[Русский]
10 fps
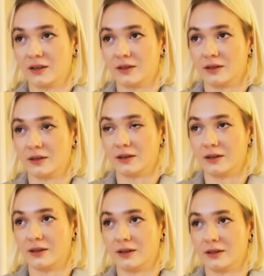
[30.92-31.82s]

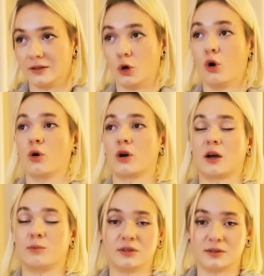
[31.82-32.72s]
Э, но
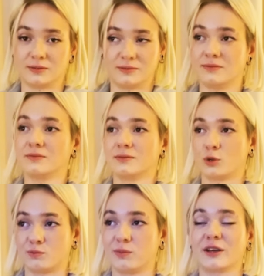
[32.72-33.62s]
как бы
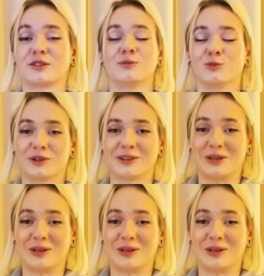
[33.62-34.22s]
тут бояться ему надо,